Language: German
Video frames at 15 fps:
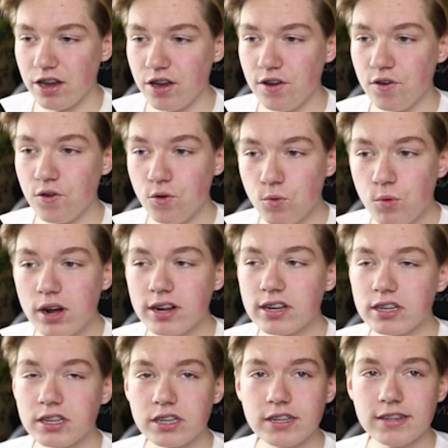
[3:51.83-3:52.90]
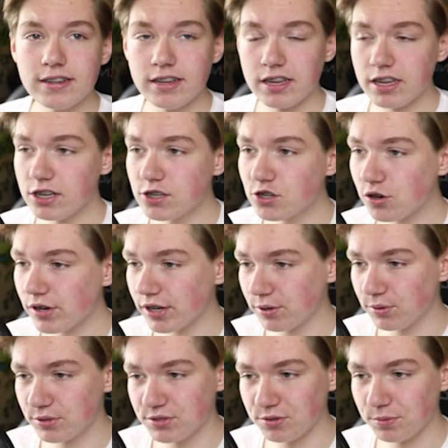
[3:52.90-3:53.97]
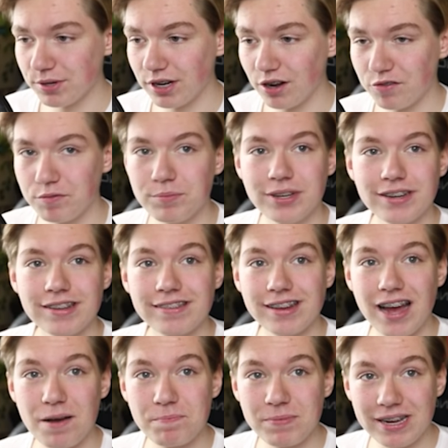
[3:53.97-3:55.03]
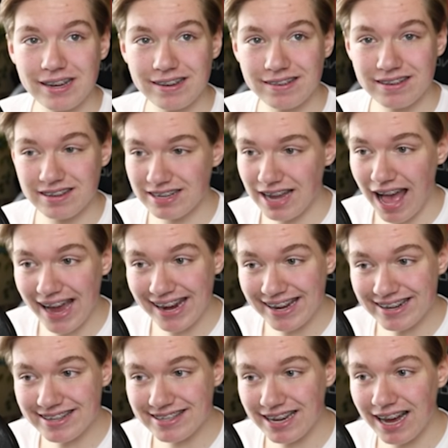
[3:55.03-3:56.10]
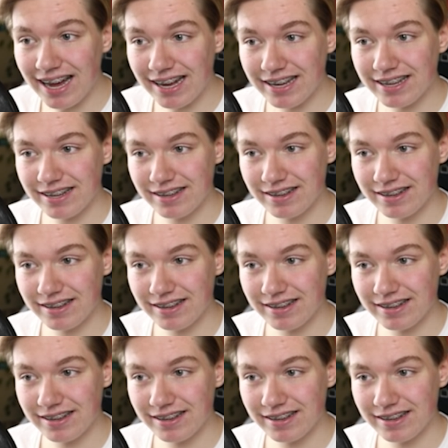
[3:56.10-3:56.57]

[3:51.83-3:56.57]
nur in Jogginghose rumgelaufen bin. Es gab keinen Tag,